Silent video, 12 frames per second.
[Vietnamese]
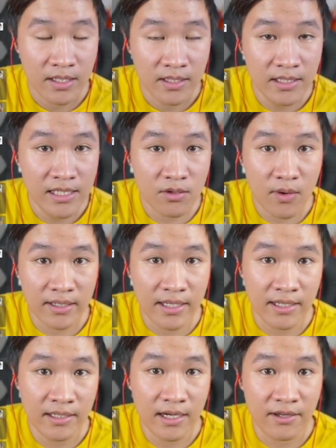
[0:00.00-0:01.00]
liên quan
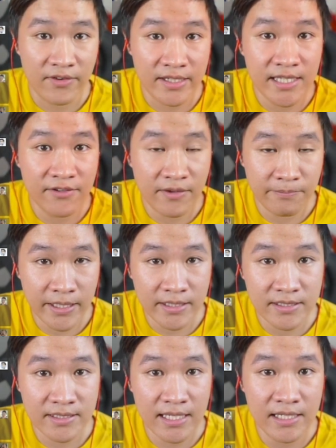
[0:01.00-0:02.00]
đến là về xây fanpage,
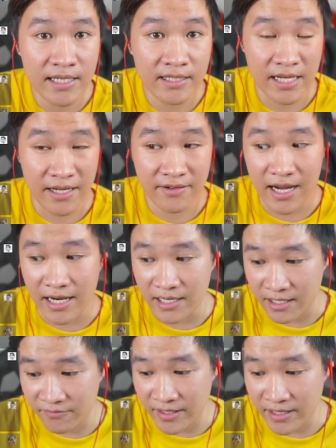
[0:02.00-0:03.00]
xây đến cả
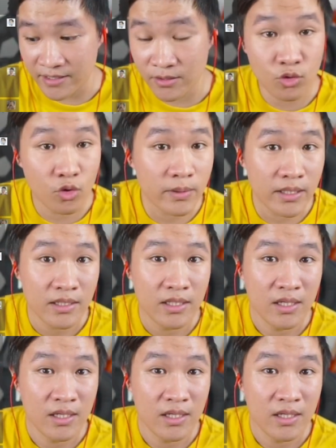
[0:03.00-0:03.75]
là về YouTube ấy,